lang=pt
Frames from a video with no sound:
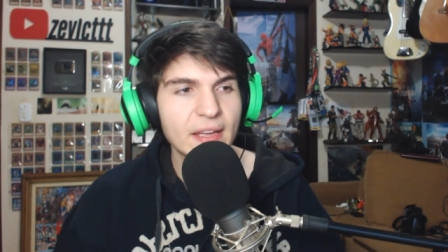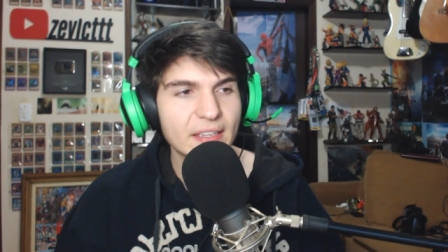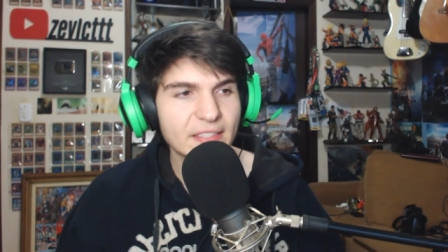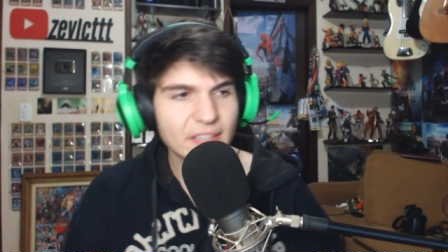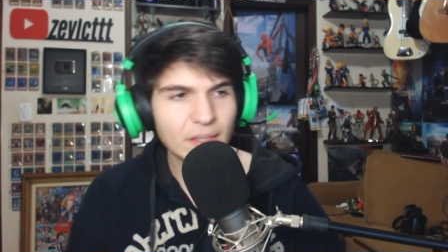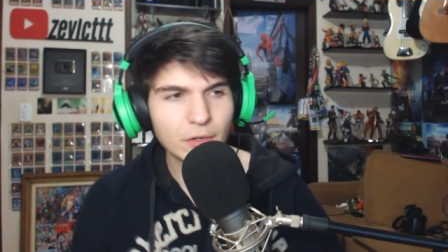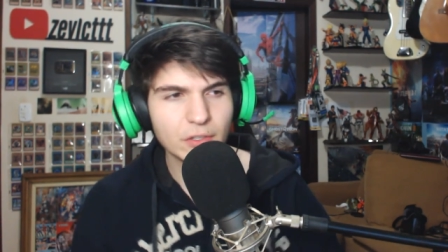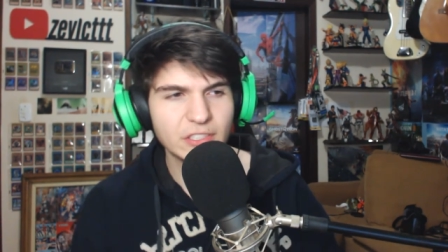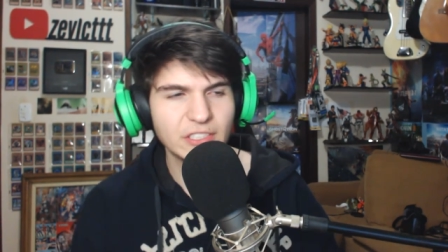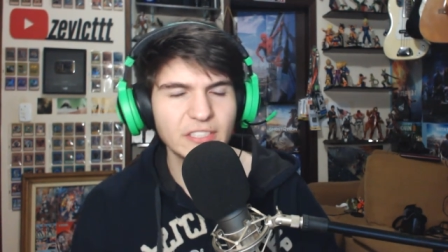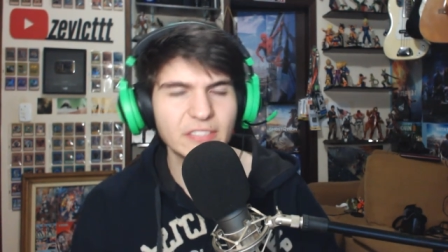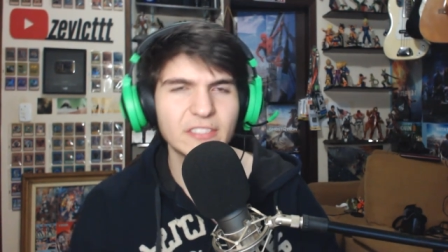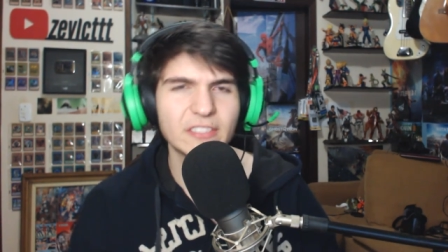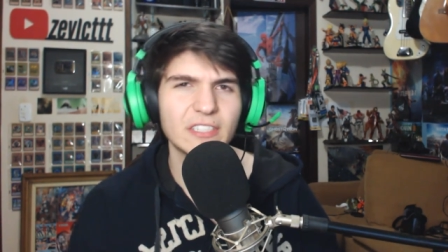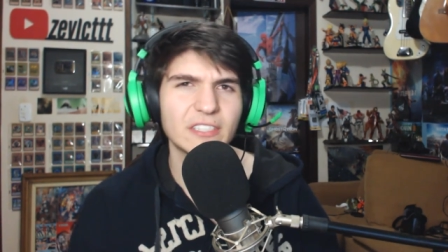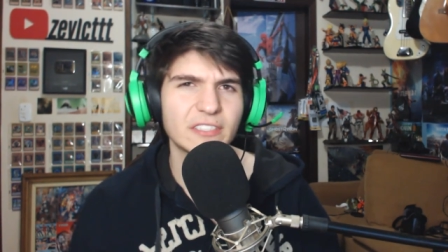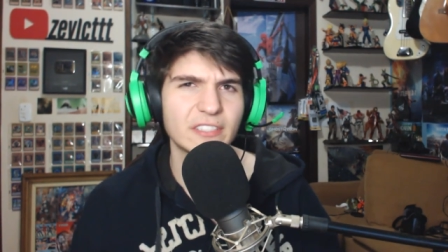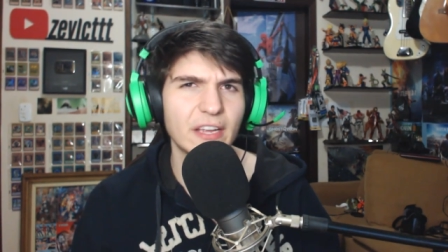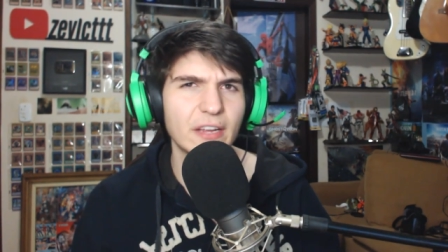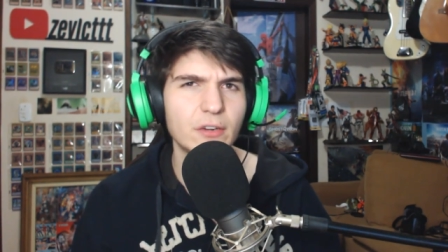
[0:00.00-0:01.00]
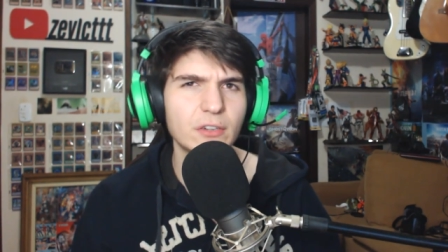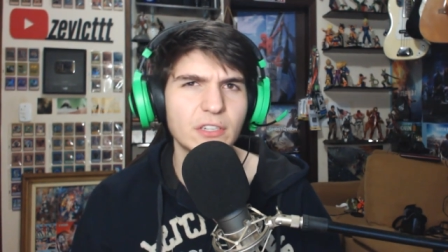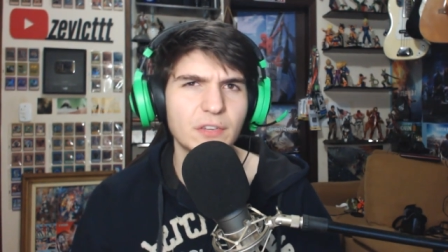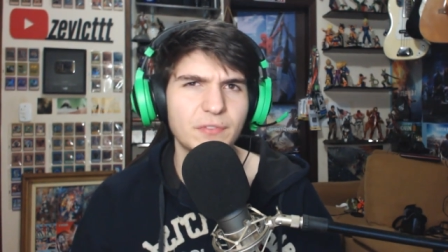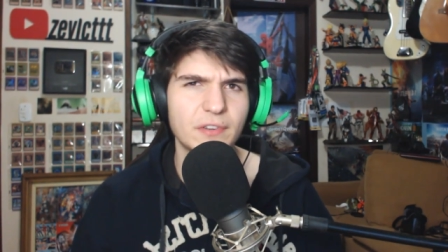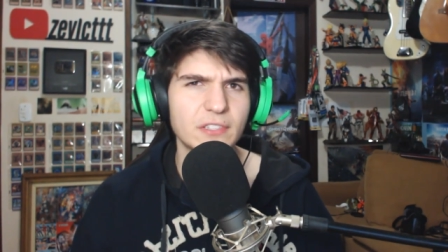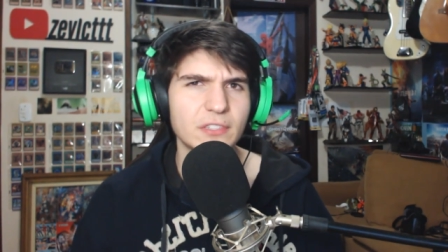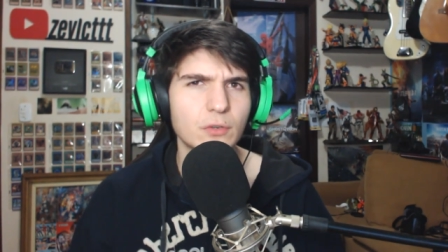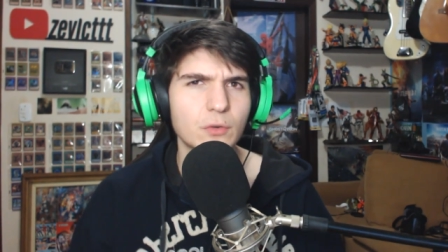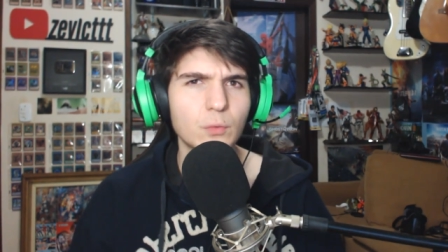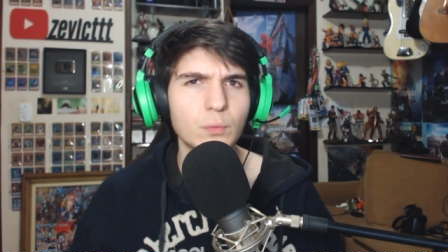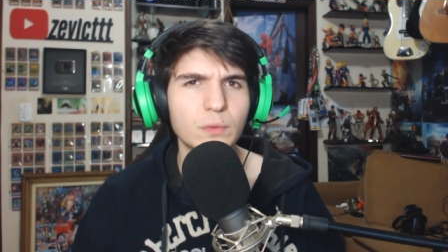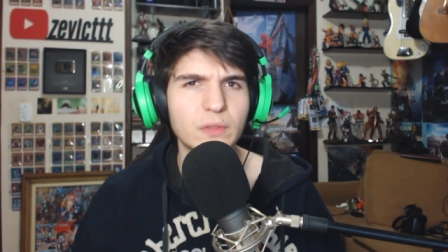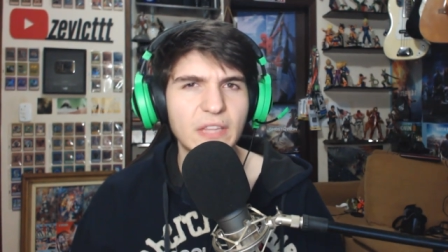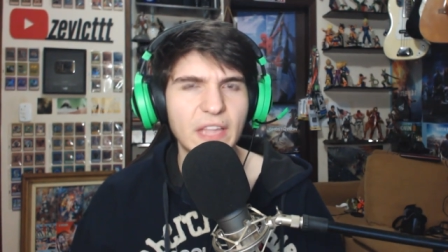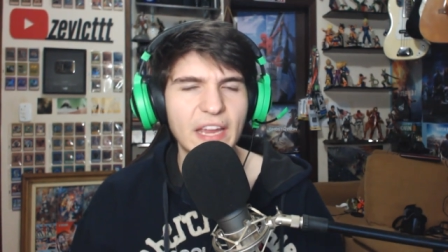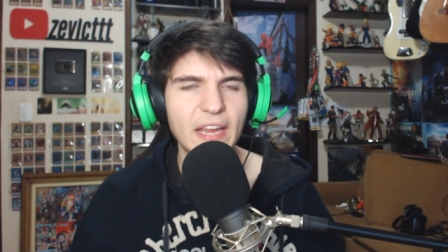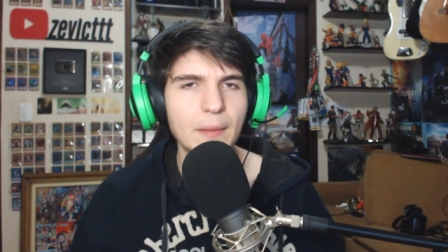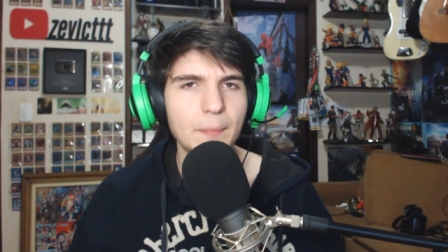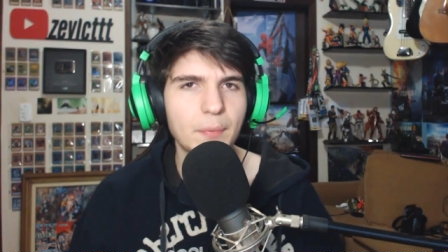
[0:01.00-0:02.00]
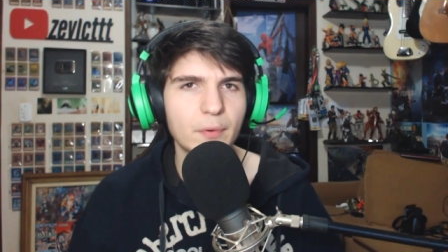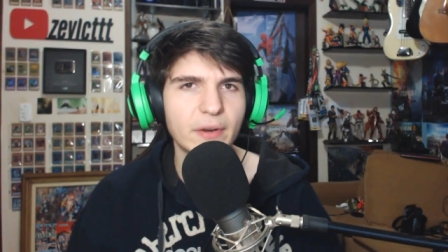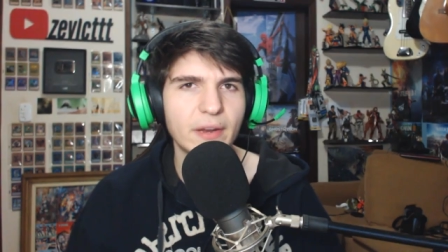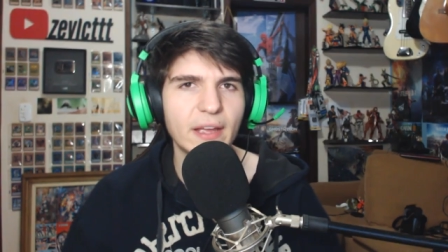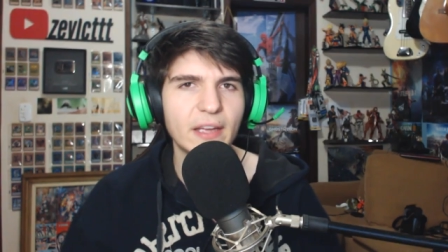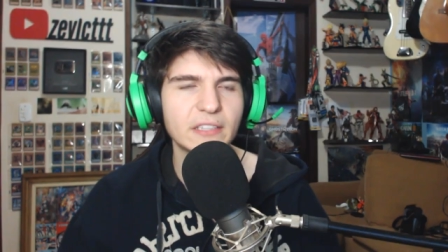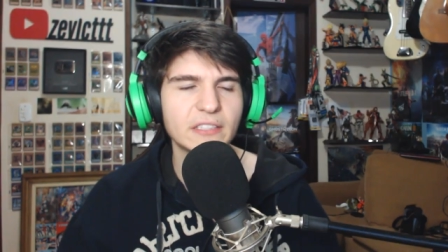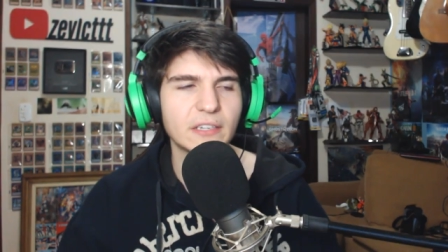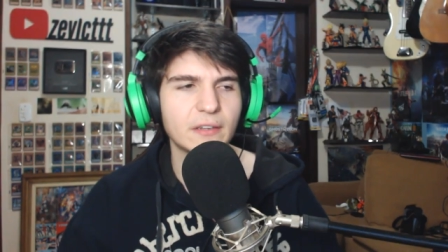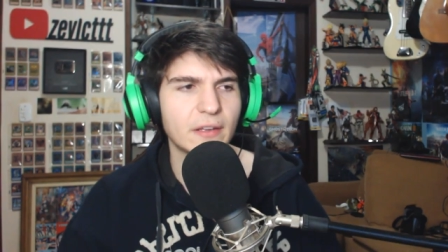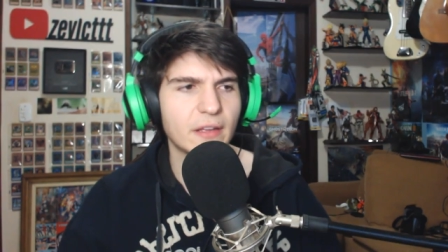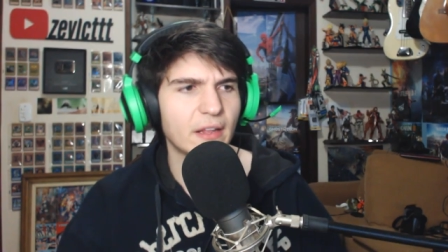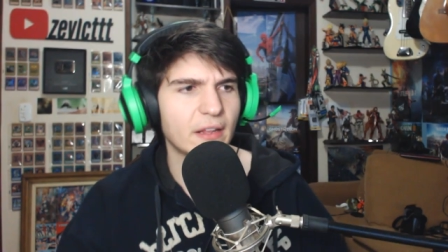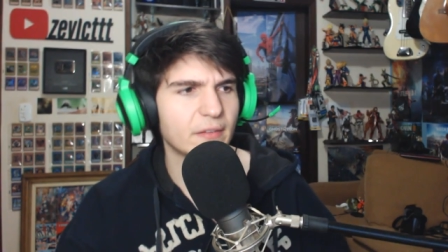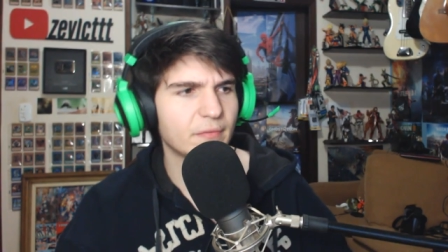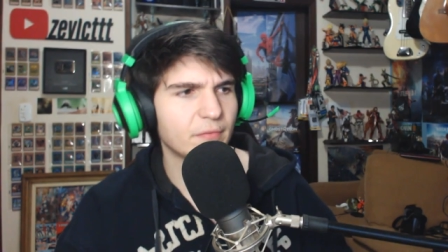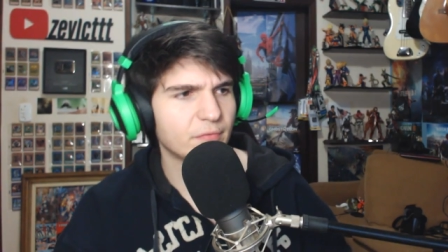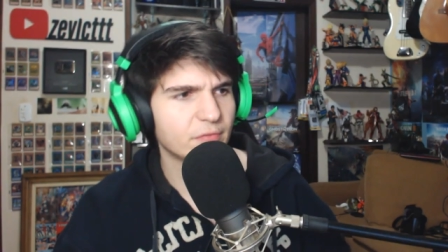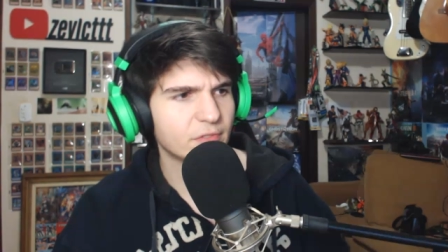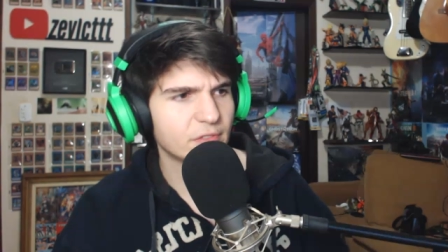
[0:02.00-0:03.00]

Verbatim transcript: Essa notícia já saiu já faz algum tempo, né? Já,